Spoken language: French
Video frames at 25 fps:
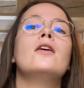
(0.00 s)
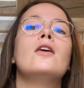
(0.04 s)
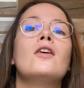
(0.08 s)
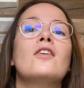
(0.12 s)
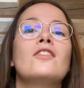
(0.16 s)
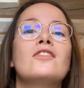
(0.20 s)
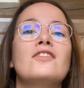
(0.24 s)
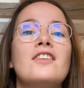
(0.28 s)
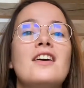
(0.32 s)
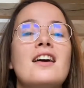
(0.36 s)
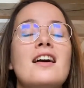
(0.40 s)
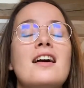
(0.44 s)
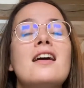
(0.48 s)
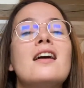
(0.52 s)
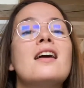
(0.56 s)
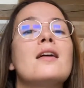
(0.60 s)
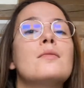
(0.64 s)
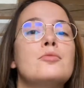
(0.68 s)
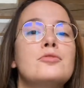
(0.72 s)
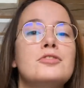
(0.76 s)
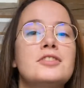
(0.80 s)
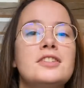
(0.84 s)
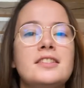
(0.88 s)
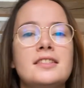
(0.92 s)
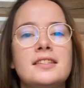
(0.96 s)
Enfin, un
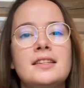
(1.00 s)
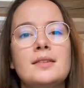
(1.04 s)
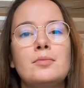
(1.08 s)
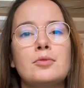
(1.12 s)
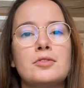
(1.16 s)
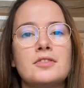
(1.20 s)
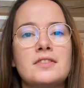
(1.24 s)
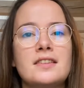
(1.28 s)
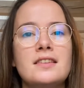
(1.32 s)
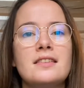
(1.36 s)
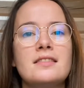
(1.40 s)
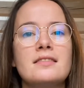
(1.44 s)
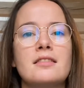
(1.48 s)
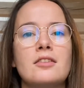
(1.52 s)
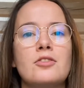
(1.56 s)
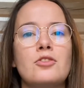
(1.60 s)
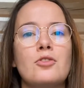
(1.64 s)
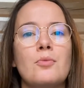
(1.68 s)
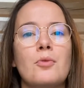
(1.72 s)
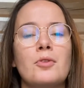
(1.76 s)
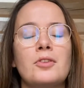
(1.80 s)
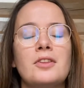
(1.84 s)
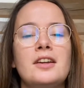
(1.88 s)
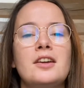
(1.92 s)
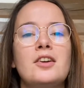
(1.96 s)
petit tip aussi, c'est de
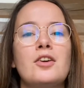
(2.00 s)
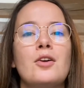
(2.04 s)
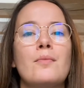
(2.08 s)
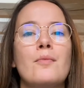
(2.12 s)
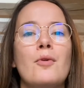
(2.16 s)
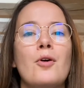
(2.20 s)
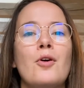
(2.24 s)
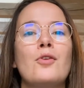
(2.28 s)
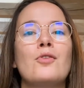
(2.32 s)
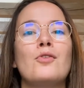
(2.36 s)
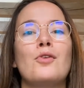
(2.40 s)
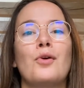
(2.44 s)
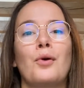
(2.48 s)
demander comment le